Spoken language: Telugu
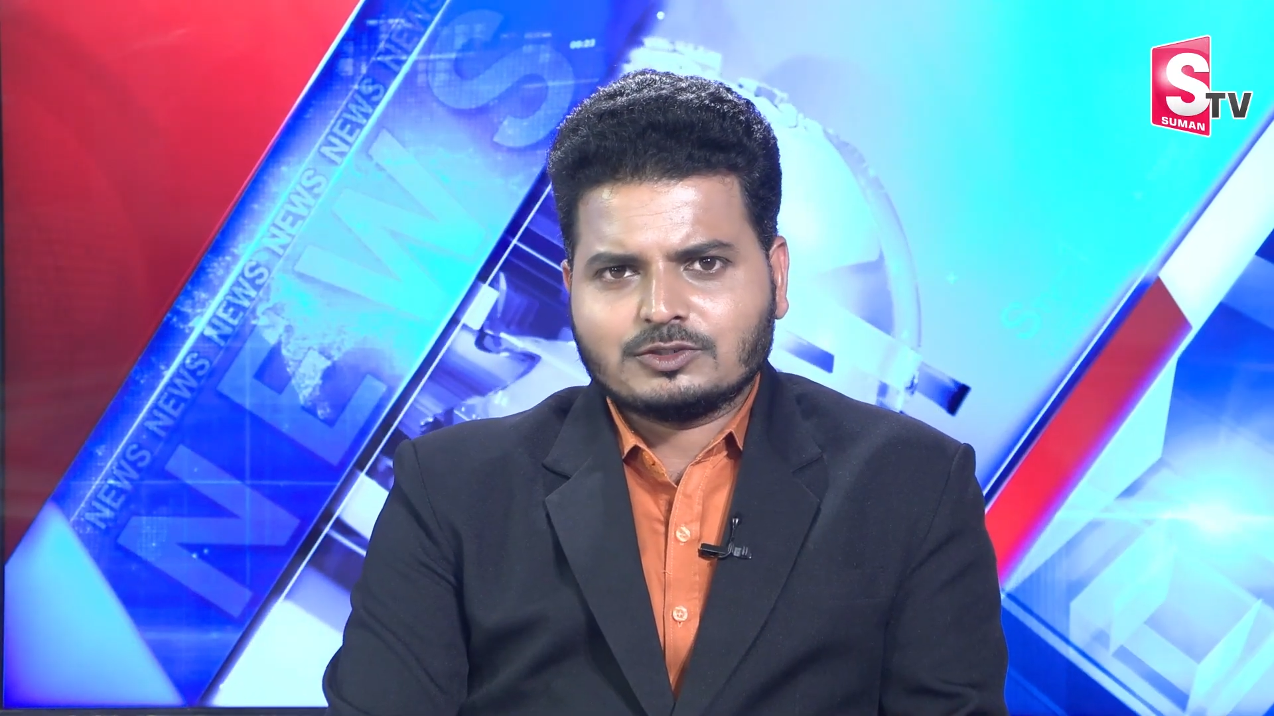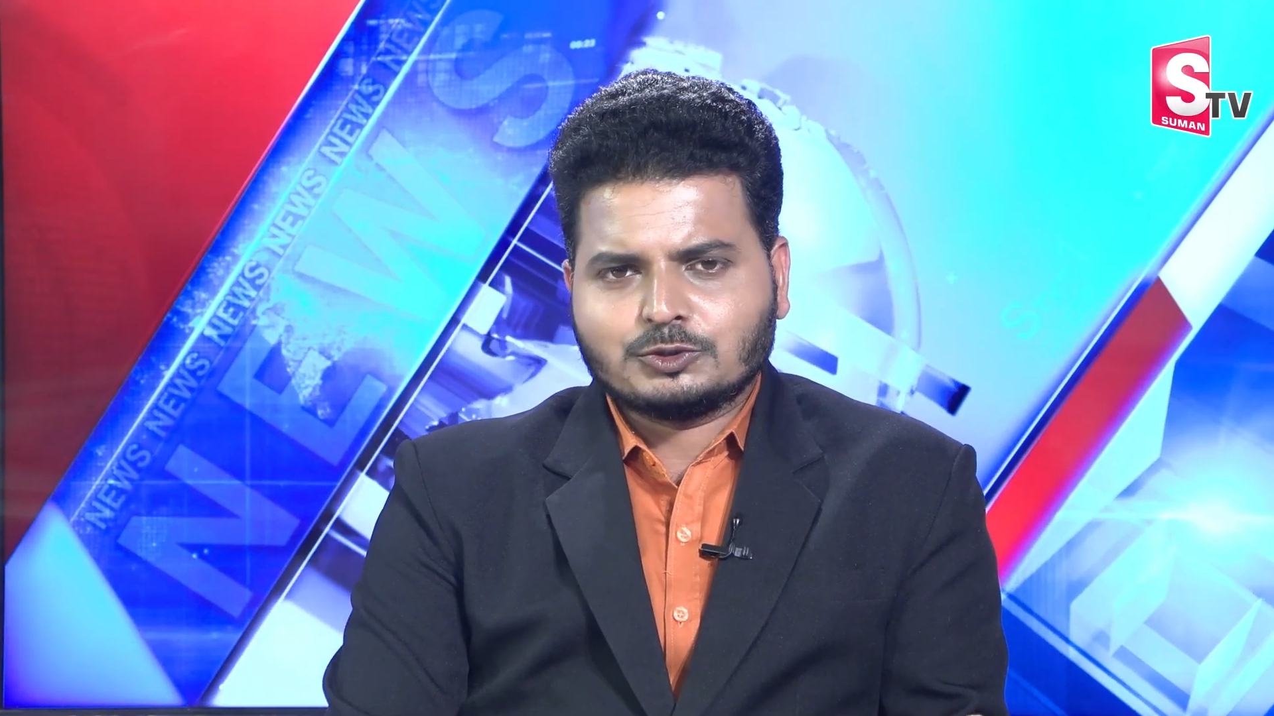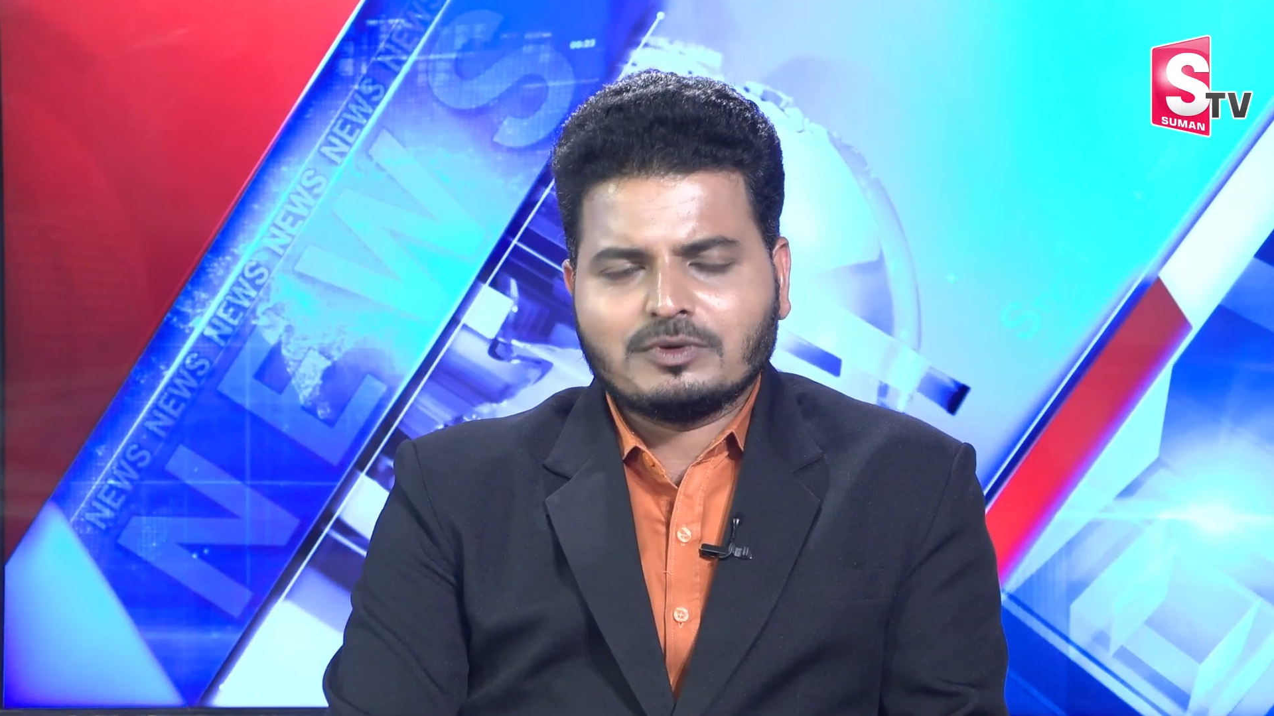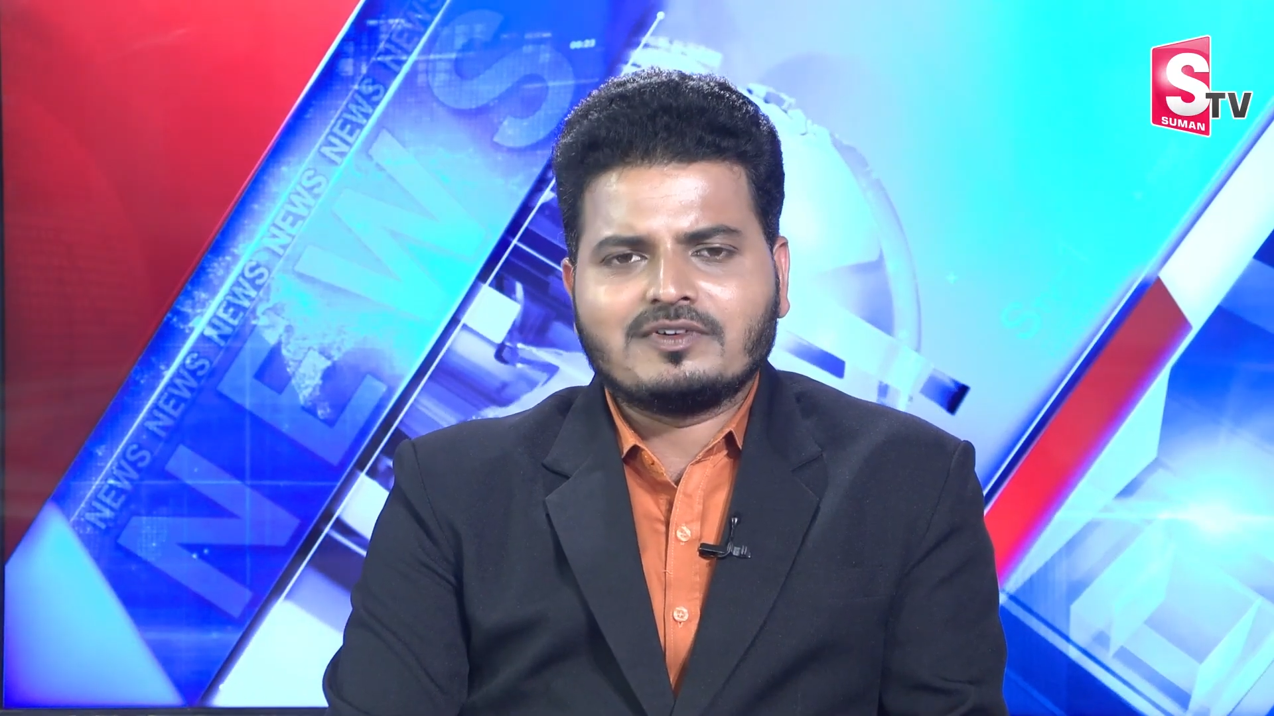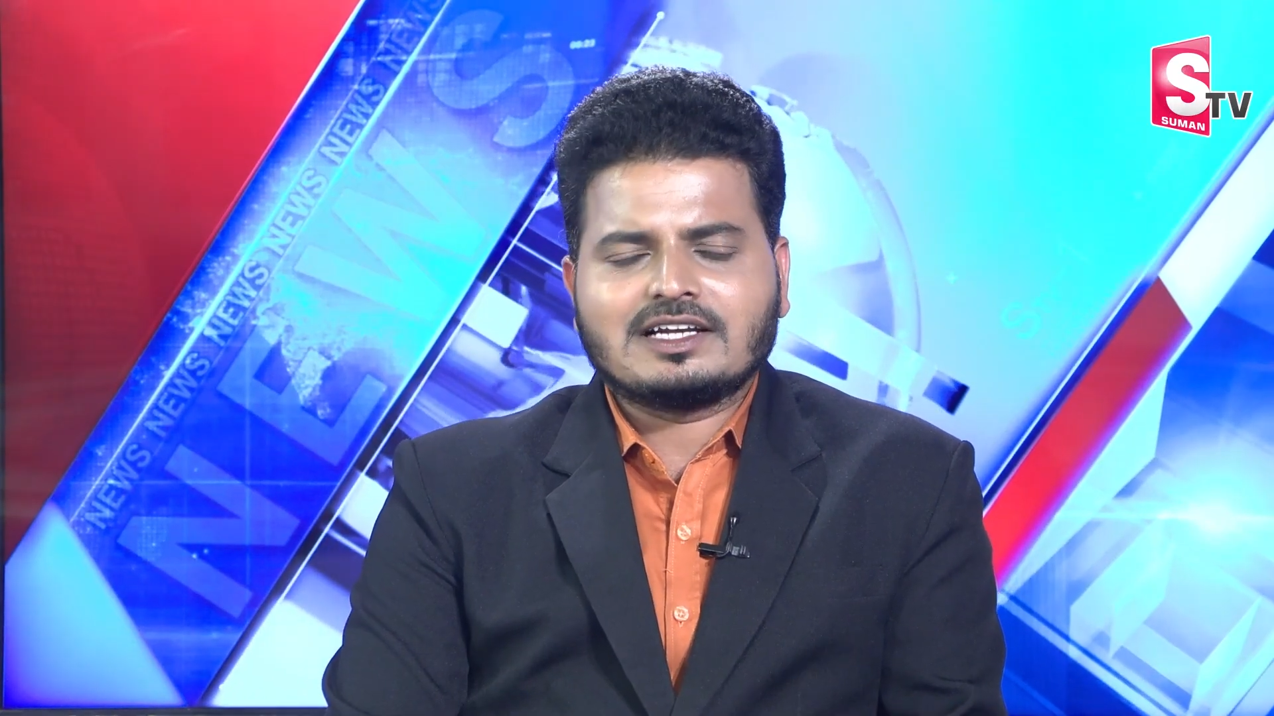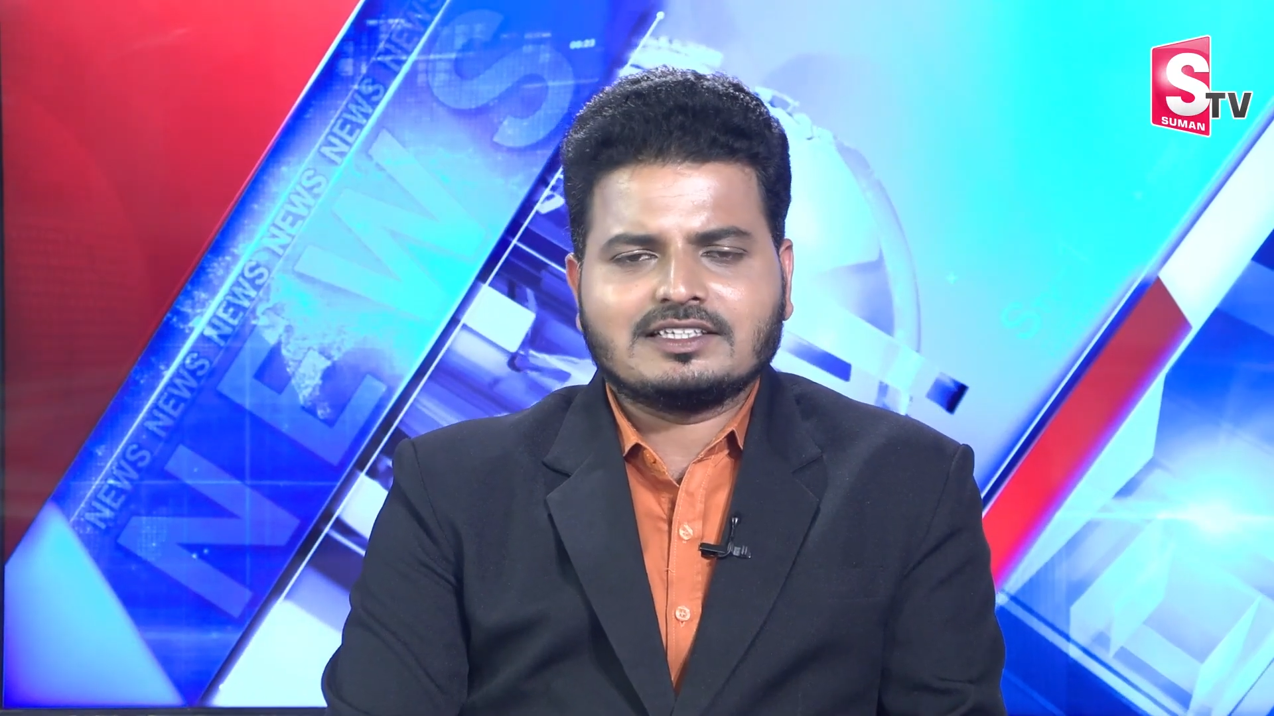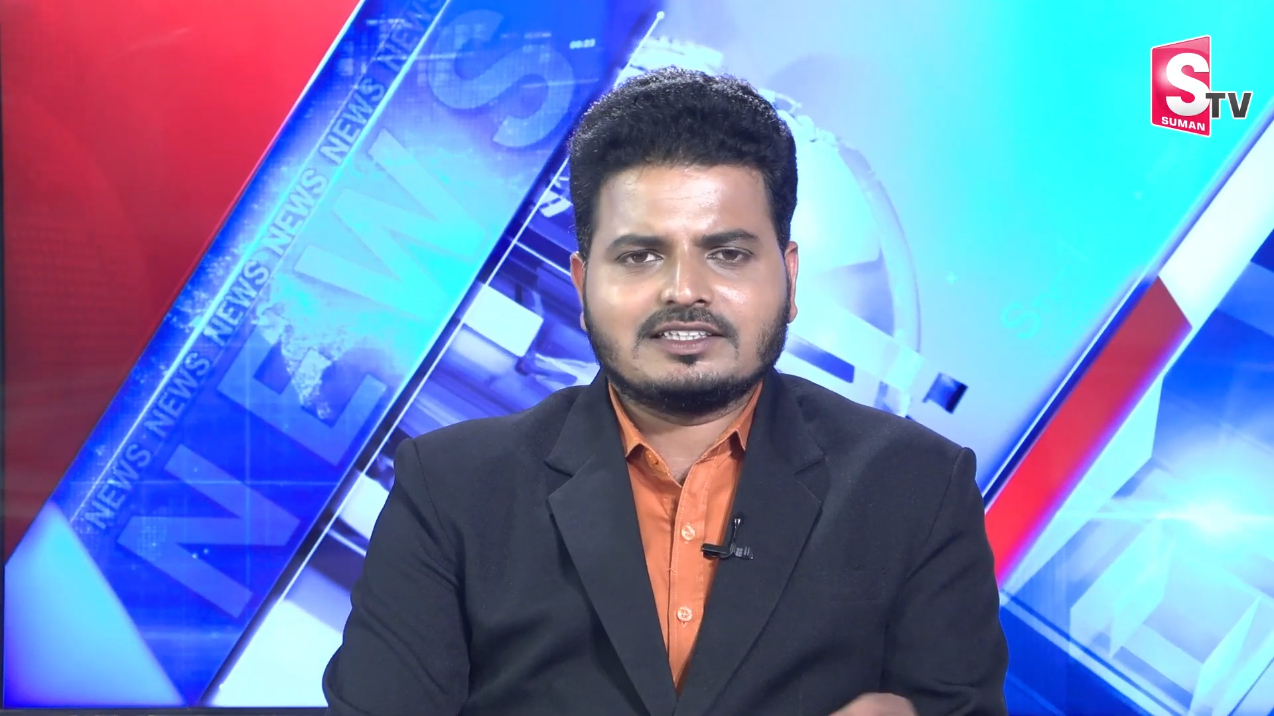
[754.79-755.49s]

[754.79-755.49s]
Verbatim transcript: శుభవార్త